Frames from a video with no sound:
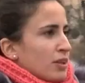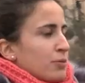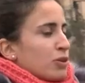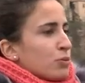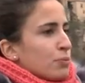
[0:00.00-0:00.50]
lo
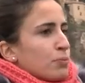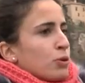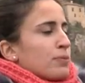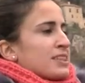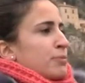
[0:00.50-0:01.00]
mejor un
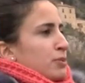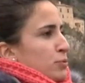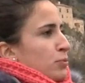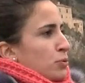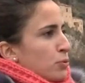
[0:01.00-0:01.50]
poco más de
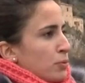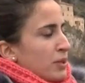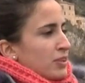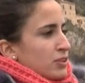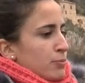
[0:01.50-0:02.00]
paso por
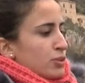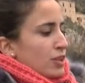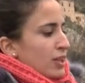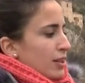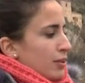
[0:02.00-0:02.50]
curva, los cambios
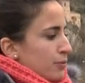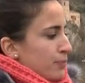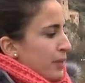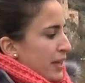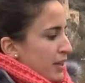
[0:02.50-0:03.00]
de
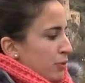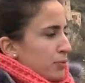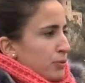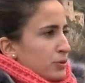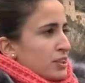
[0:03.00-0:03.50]
dirección
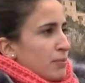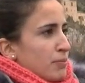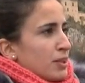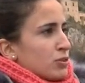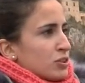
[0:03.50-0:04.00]
igual me cuestan
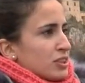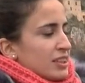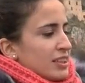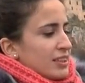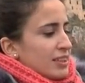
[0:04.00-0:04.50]
menos
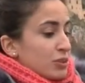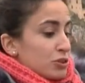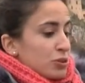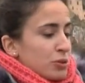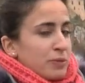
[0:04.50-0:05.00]
y he
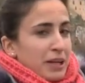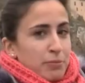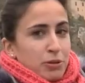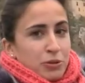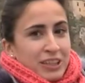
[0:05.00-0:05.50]
conseguido ir más
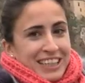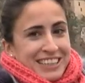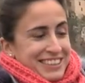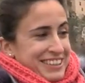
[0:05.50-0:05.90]
rápido con ella, así